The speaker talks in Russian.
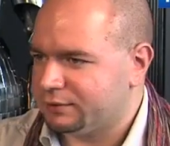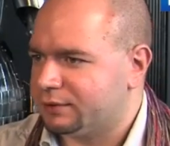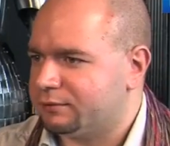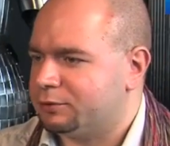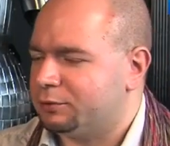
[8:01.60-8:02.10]

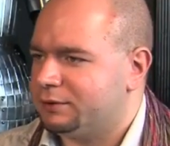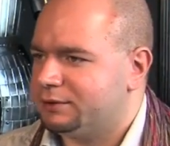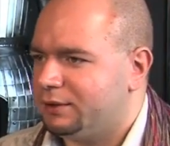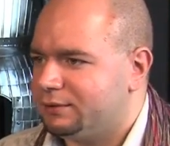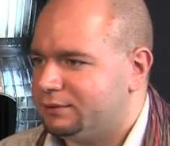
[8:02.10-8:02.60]
церкви, что
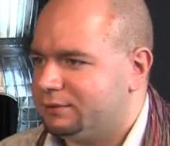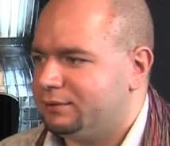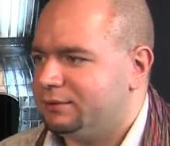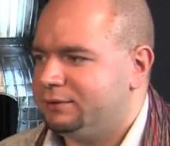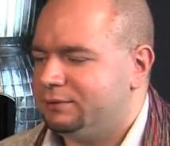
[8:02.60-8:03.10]
останется?
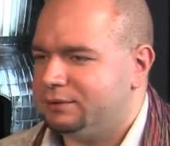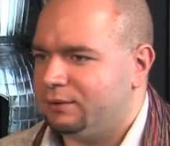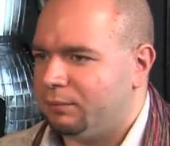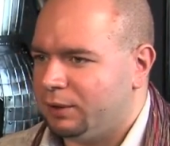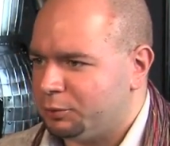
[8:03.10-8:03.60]
А, извините,
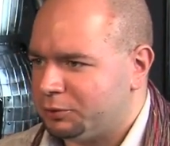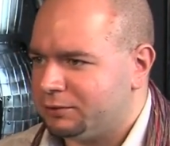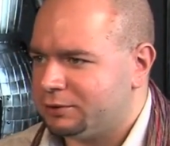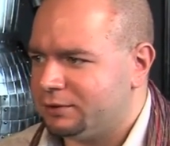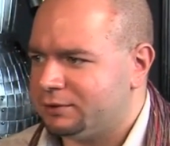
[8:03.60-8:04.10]

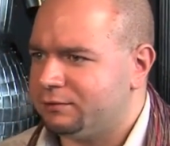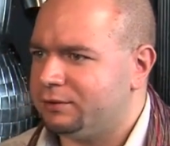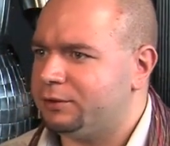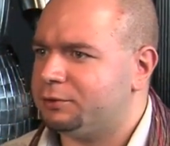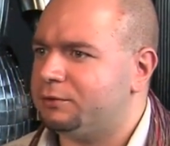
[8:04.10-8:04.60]
молочные железы
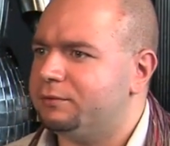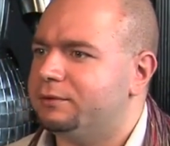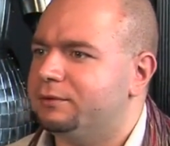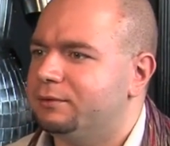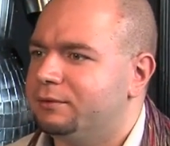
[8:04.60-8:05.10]

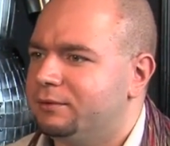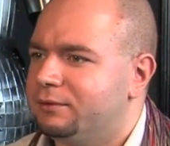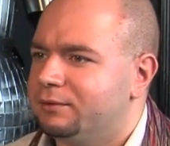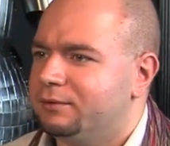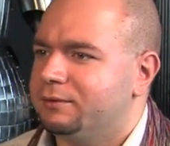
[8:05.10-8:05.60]
волочковые? Э,
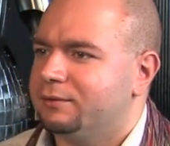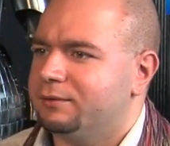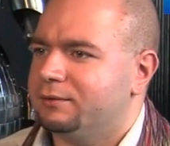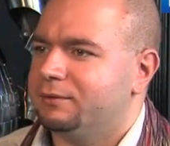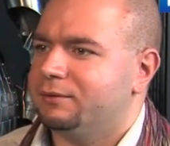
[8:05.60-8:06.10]
вы